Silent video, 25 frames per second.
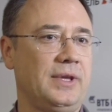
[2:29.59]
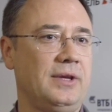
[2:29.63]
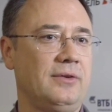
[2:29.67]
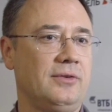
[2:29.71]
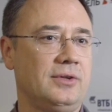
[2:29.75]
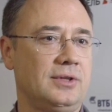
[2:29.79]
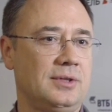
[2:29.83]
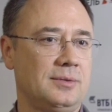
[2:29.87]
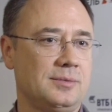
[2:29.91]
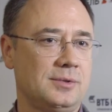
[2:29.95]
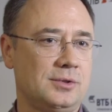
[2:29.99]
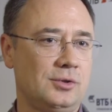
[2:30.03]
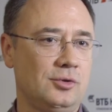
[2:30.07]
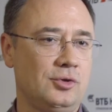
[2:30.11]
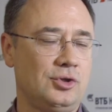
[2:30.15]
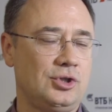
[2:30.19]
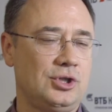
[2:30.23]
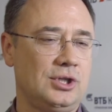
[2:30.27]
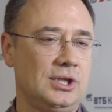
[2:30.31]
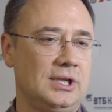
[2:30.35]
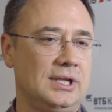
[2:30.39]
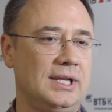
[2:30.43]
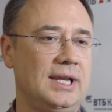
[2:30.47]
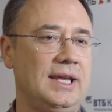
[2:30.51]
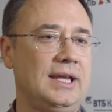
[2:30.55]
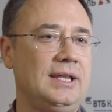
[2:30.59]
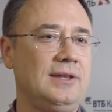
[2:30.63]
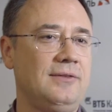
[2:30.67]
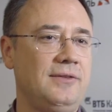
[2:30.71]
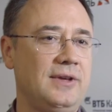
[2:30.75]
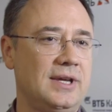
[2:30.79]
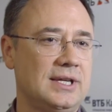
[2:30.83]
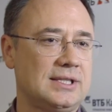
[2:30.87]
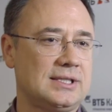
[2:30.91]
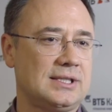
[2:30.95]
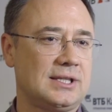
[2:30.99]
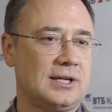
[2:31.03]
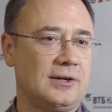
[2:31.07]
И в этом случае для
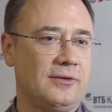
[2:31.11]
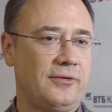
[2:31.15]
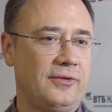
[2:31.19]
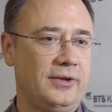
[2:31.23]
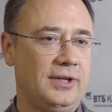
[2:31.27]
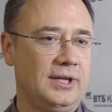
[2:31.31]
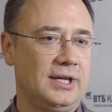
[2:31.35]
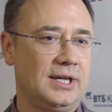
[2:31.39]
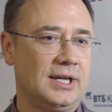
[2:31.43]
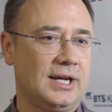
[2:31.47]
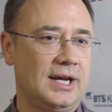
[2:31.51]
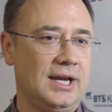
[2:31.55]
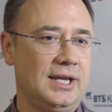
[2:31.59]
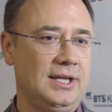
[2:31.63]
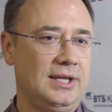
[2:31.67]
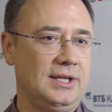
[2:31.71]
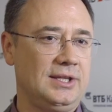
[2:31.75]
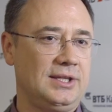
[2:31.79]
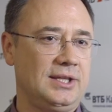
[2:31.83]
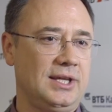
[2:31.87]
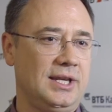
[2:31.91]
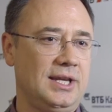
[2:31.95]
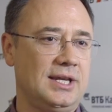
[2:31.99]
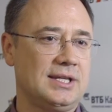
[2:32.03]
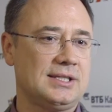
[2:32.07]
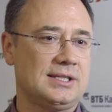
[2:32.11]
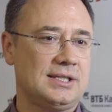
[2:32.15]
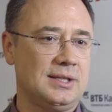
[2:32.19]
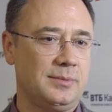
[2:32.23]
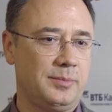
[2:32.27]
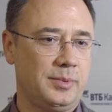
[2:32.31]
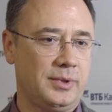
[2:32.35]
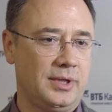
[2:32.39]
инвесторов они крайне интересны,